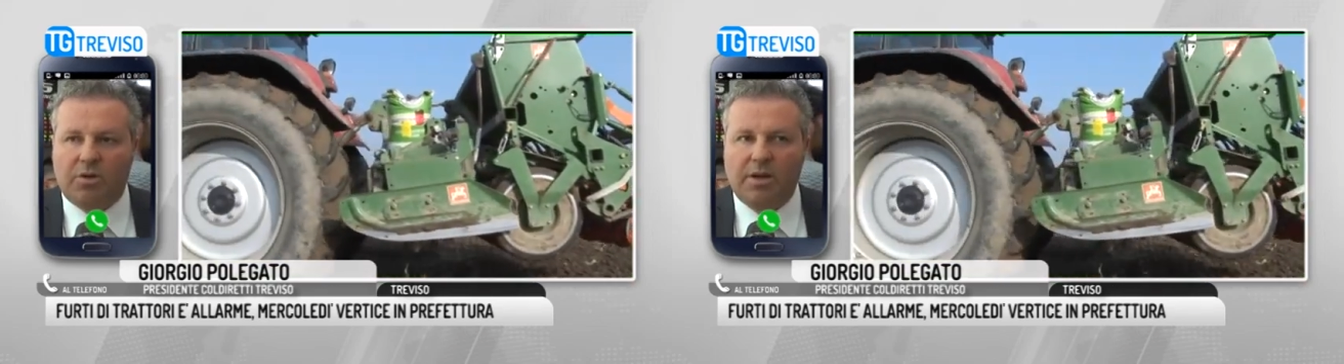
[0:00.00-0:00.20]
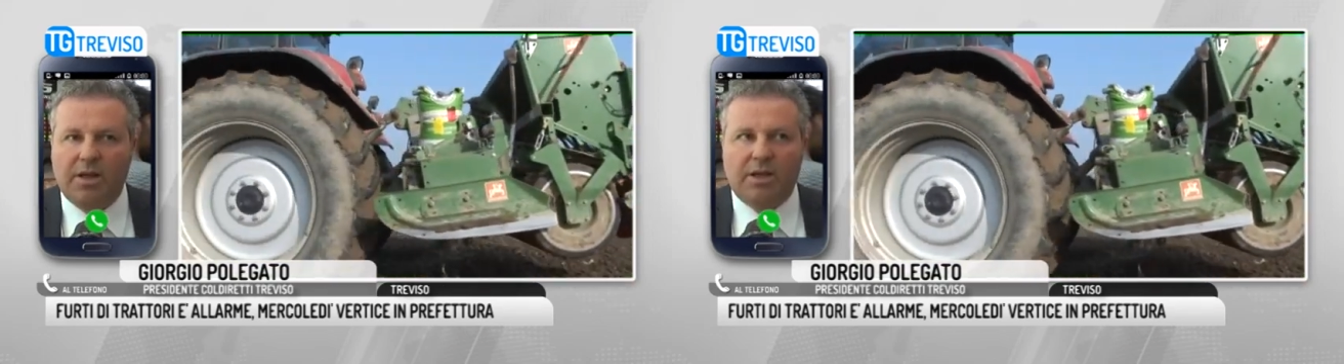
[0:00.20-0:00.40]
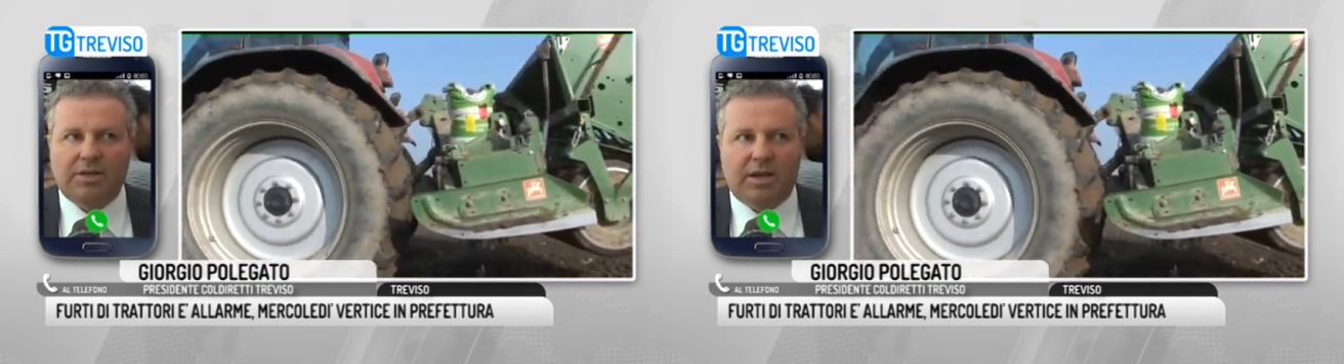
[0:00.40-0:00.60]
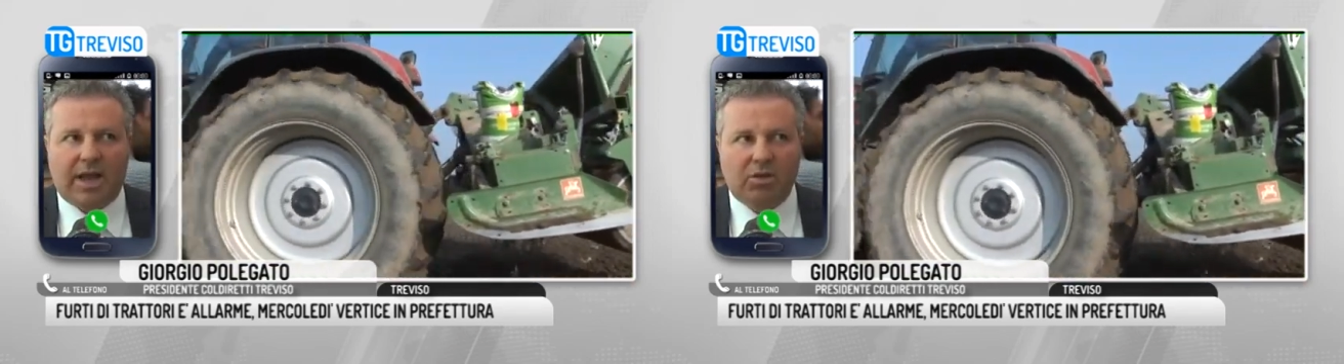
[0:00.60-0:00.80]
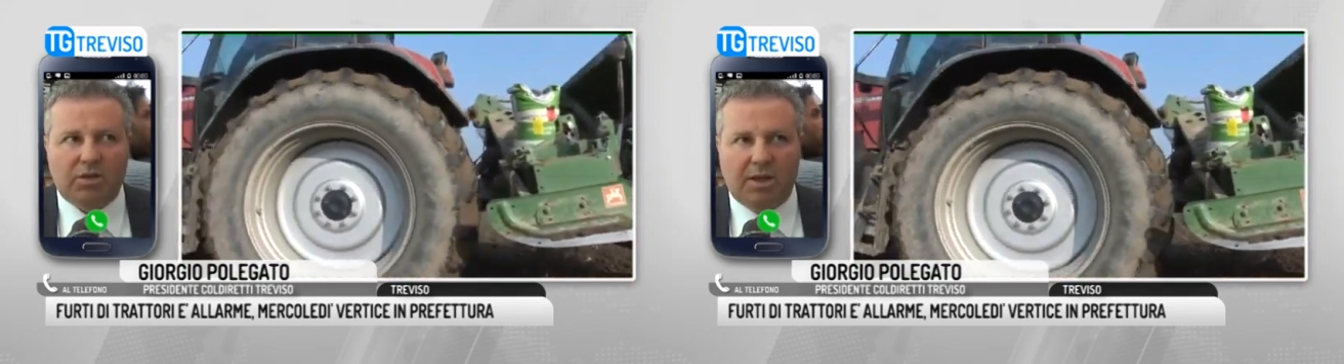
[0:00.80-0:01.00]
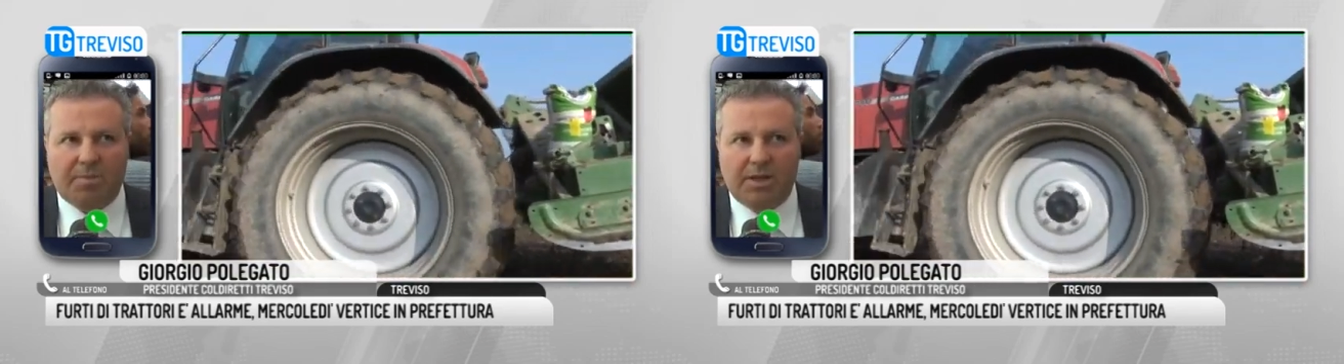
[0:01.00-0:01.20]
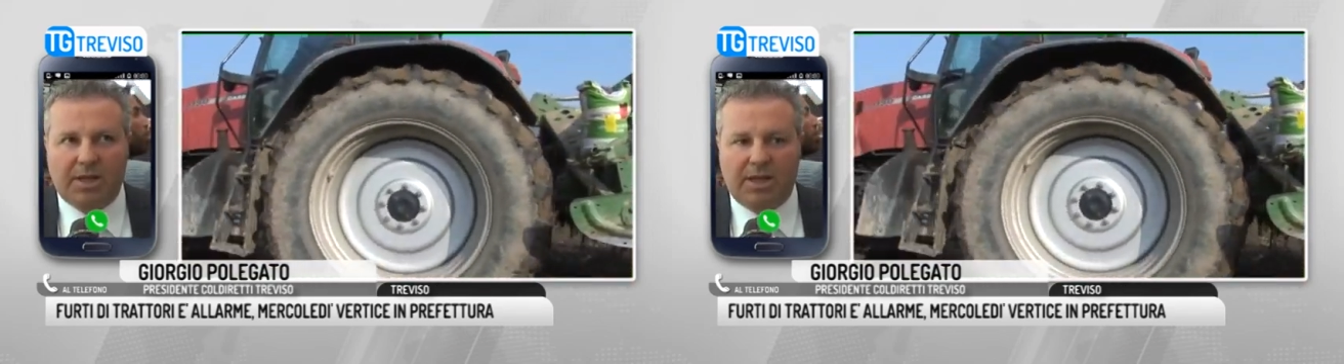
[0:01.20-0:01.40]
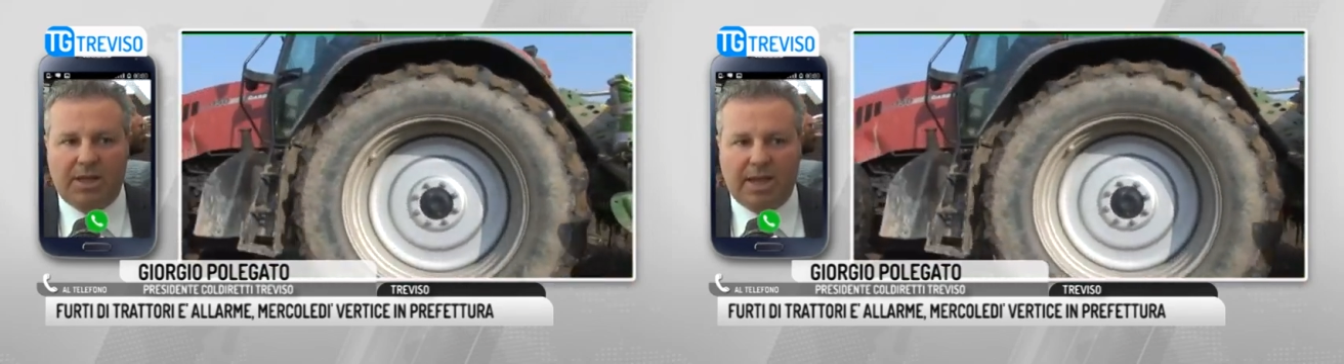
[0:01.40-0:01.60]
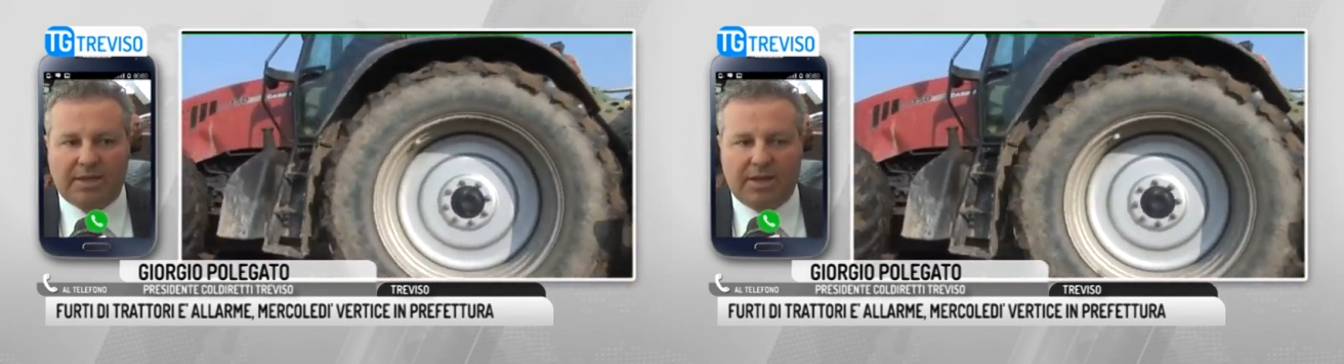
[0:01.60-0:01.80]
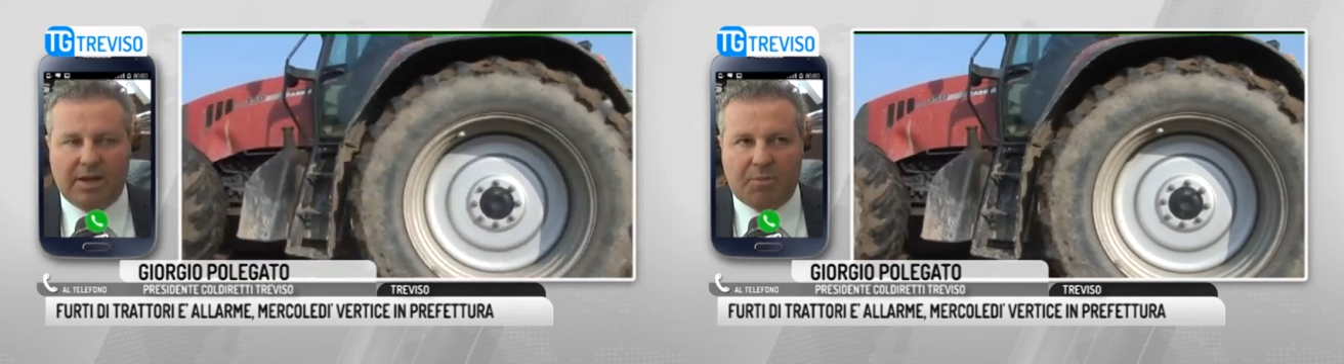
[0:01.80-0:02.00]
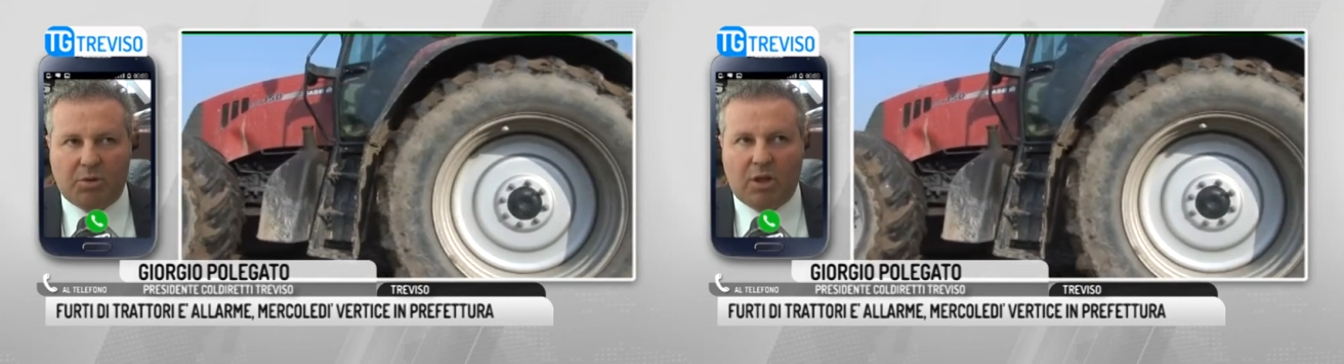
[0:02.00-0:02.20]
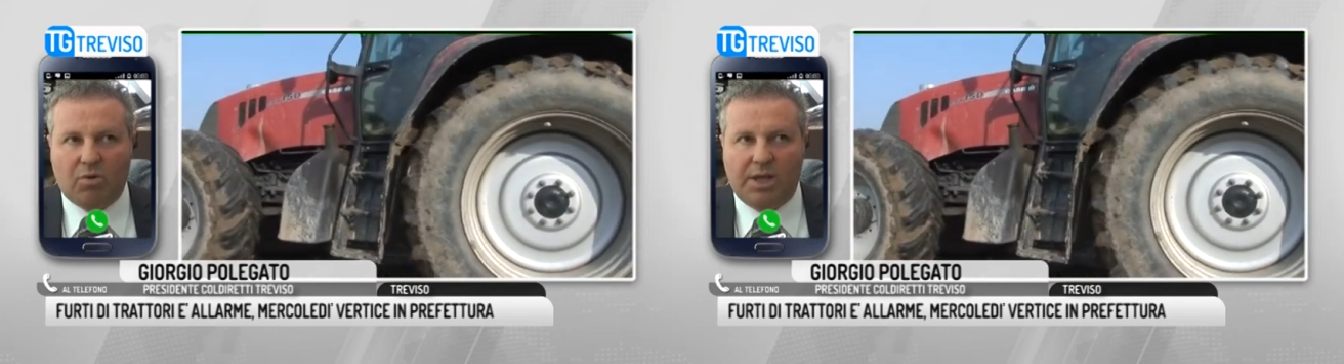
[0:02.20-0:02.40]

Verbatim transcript: dove, dove